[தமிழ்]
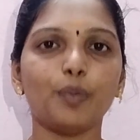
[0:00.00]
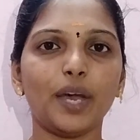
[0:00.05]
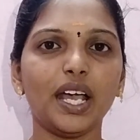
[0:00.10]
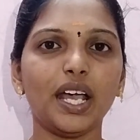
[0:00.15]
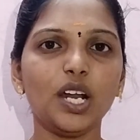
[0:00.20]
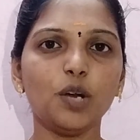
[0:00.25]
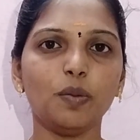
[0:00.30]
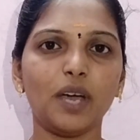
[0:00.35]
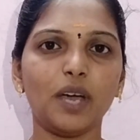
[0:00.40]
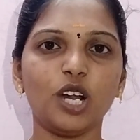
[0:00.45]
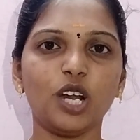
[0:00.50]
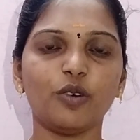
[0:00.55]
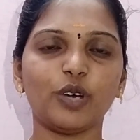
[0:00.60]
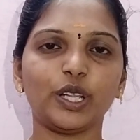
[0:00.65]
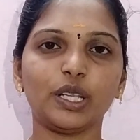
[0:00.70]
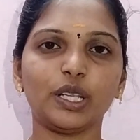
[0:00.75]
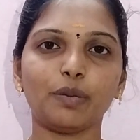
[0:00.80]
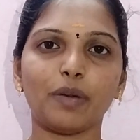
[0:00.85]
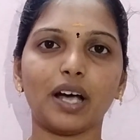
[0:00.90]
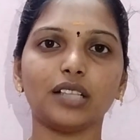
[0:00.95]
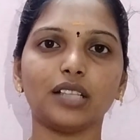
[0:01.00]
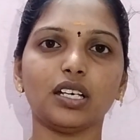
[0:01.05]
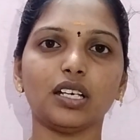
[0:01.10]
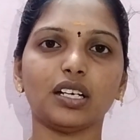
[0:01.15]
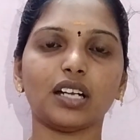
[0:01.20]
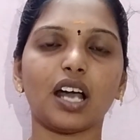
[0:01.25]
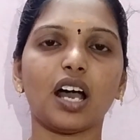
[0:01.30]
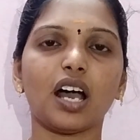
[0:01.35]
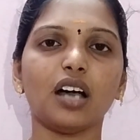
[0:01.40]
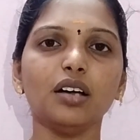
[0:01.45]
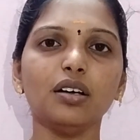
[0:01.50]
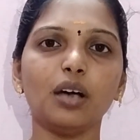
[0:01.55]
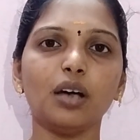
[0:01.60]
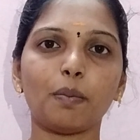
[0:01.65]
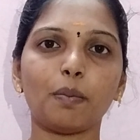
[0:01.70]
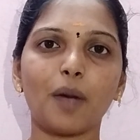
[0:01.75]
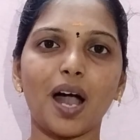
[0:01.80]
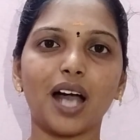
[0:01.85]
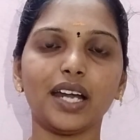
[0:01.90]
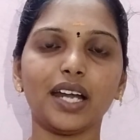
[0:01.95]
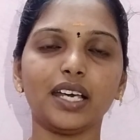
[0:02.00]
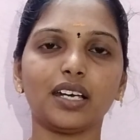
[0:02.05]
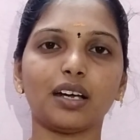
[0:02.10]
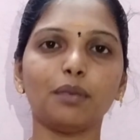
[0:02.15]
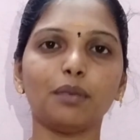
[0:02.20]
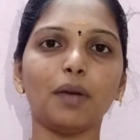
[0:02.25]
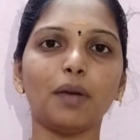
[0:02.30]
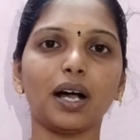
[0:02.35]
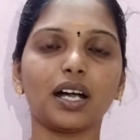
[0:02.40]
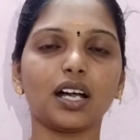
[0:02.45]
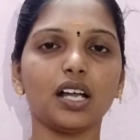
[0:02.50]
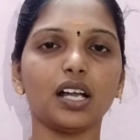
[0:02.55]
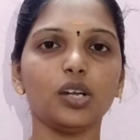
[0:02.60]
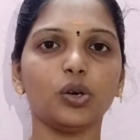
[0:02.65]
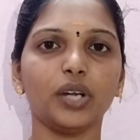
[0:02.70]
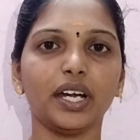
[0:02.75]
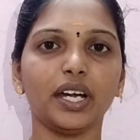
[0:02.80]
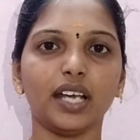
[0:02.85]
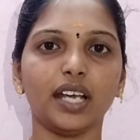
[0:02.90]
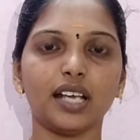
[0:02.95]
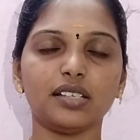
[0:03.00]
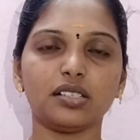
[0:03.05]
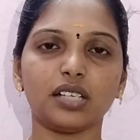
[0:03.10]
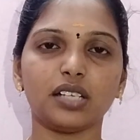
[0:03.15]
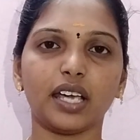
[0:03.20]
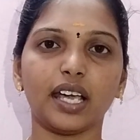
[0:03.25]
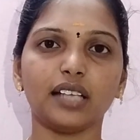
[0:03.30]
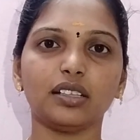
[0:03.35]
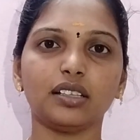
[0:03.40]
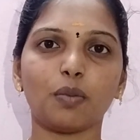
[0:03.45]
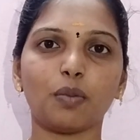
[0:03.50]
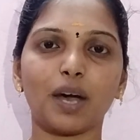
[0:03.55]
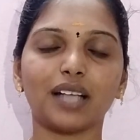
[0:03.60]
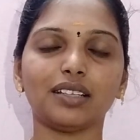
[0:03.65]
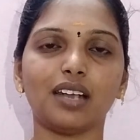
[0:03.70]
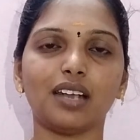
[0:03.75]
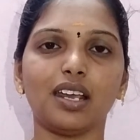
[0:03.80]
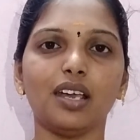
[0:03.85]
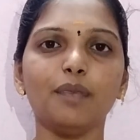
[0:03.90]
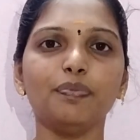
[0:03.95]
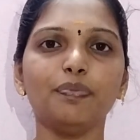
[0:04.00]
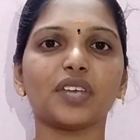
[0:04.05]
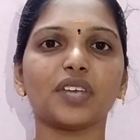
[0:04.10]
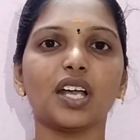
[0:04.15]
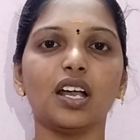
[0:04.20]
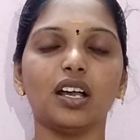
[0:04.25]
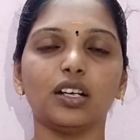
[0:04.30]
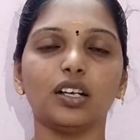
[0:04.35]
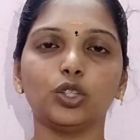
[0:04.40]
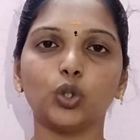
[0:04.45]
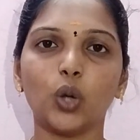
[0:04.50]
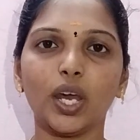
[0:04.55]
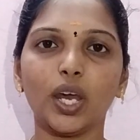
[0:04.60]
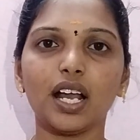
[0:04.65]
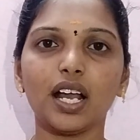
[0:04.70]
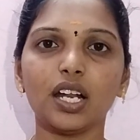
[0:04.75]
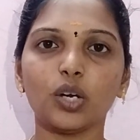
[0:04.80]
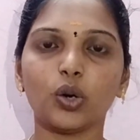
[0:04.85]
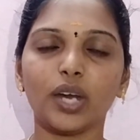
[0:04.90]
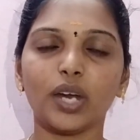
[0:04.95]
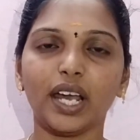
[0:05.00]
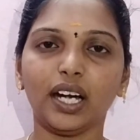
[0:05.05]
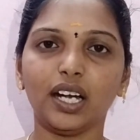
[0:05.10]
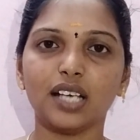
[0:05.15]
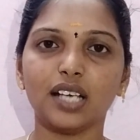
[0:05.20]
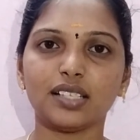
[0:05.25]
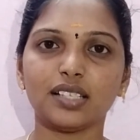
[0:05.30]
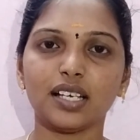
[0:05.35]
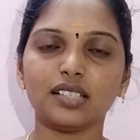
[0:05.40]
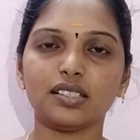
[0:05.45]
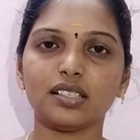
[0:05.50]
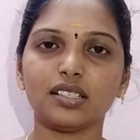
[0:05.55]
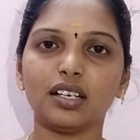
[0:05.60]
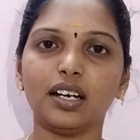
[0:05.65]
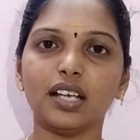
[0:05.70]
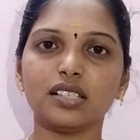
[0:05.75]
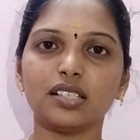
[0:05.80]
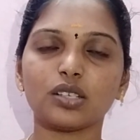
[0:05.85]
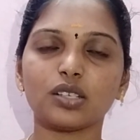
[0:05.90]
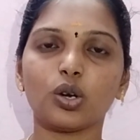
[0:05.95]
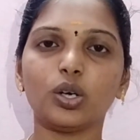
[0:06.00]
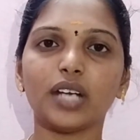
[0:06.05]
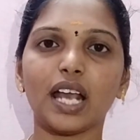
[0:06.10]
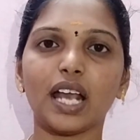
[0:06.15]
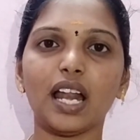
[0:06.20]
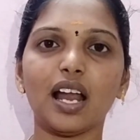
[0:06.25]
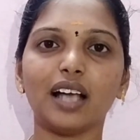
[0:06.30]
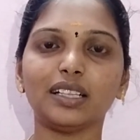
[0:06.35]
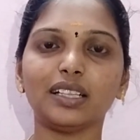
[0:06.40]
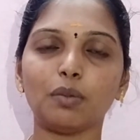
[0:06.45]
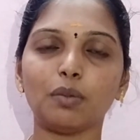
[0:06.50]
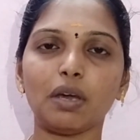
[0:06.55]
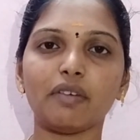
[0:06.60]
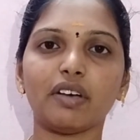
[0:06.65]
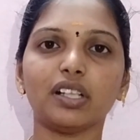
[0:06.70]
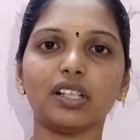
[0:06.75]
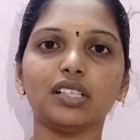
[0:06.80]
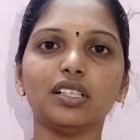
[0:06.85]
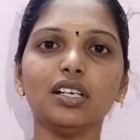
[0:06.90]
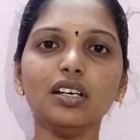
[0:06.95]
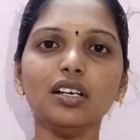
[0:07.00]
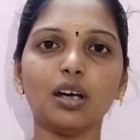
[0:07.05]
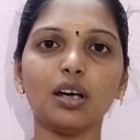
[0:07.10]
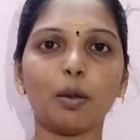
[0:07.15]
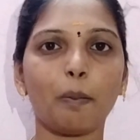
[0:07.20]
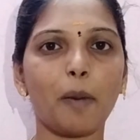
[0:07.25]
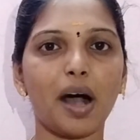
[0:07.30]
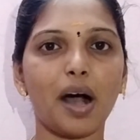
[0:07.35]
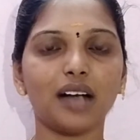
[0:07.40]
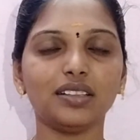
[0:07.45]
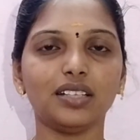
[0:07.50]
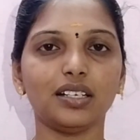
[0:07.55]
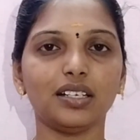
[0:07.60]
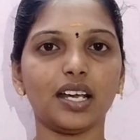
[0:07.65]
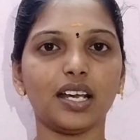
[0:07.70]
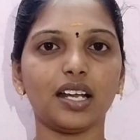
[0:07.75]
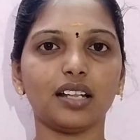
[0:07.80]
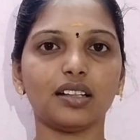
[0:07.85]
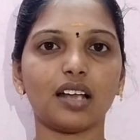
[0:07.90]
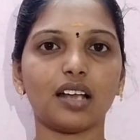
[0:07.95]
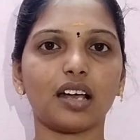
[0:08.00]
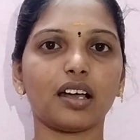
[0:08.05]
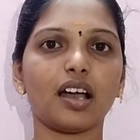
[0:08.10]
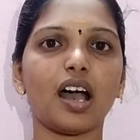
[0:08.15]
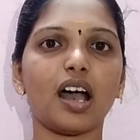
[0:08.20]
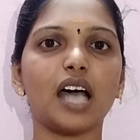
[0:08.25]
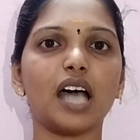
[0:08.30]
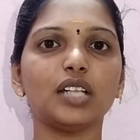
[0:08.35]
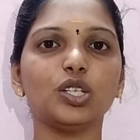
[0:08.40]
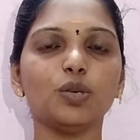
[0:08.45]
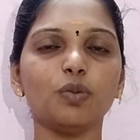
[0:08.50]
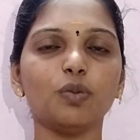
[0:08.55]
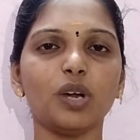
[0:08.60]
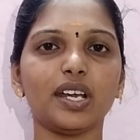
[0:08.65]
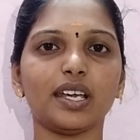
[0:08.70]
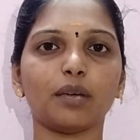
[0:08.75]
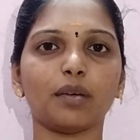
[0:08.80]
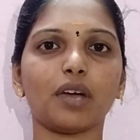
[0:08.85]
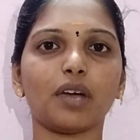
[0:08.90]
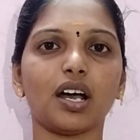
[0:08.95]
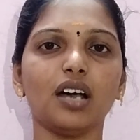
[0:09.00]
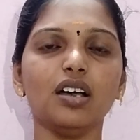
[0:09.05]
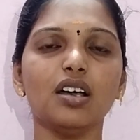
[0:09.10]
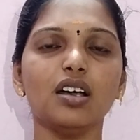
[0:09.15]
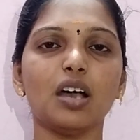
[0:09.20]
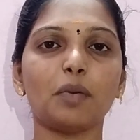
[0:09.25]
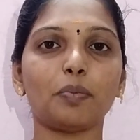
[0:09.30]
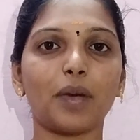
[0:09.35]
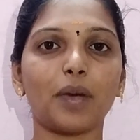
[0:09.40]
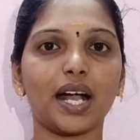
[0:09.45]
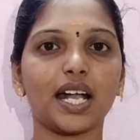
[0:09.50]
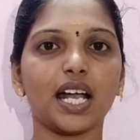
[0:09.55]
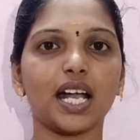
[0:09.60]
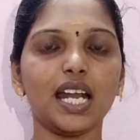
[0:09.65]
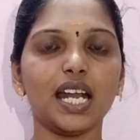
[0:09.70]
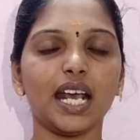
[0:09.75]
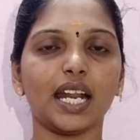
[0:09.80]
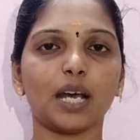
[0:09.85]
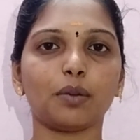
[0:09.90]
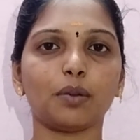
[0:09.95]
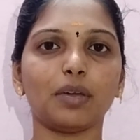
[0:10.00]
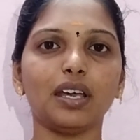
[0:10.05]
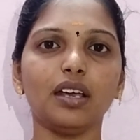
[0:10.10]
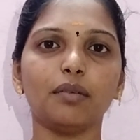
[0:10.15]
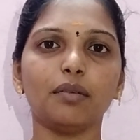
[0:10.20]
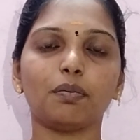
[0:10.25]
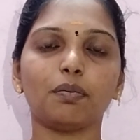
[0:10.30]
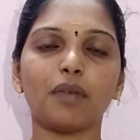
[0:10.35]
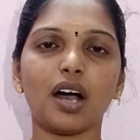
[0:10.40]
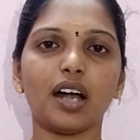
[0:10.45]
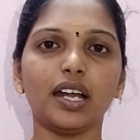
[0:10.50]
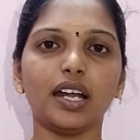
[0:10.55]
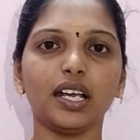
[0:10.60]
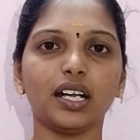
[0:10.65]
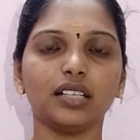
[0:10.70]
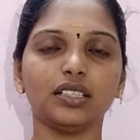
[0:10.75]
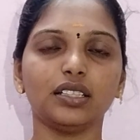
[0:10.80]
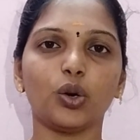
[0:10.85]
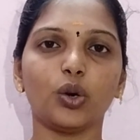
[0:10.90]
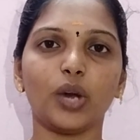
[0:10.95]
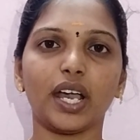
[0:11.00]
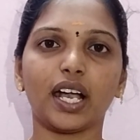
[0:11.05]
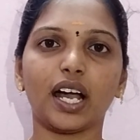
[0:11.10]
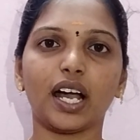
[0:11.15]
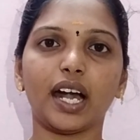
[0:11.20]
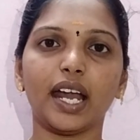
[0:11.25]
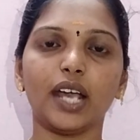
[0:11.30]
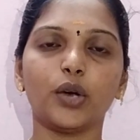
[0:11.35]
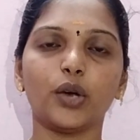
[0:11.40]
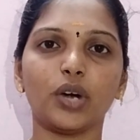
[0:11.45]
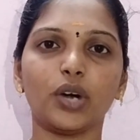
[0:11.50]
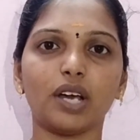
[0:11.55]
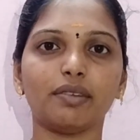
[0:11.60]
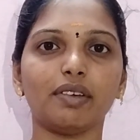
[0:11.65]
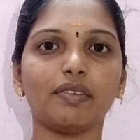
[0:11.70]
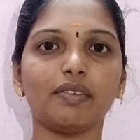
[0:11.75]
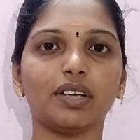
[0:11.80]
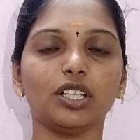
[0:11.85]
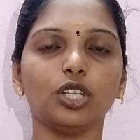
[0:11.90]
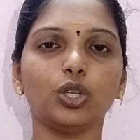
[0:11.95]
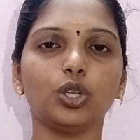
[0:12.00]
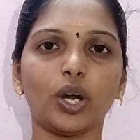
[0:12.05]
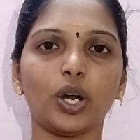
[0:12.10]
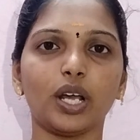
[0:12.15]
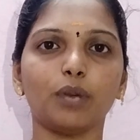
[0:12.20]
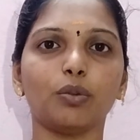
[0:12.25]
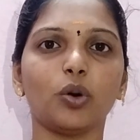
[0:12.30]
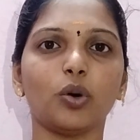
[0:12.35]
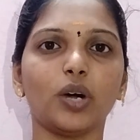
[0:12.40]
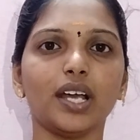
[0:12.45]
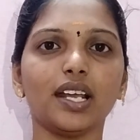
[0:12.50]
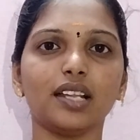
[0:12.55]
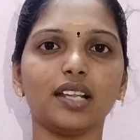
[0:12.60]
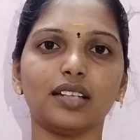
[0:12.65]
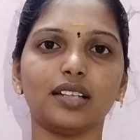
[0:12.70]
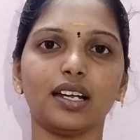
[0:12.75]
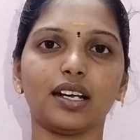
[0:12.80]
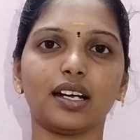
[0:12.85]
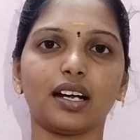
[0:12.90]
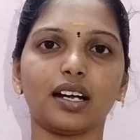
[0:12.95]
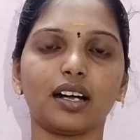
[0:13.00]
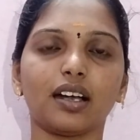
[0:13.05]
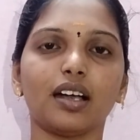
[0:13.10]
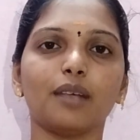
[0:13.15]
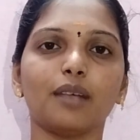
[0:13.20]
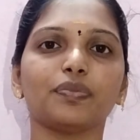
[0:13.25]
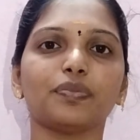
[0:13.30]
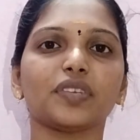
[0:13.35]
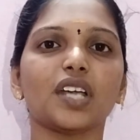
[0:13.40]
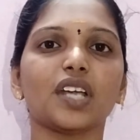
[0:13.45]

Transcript: மேலும் மேலும் வந்து பார்த்திங்கன்னா மாணிக்கம் மக்களுடைய டேஸ்ட்டுக்கு ஏற்ற மாதிரி துணிகளினுடைய டிசைன்ஸு டிஸ்கவுண்ட் எல்லாத்தையுமே வந்து மாற்றிட்டே இருந்தாங்க அது மூலியமாக மக்கள் எல்லாமே மாணிக்கத்தினுடைய கடை கூடவே வந்து தொடர்போடு இருந்திருக்காங்க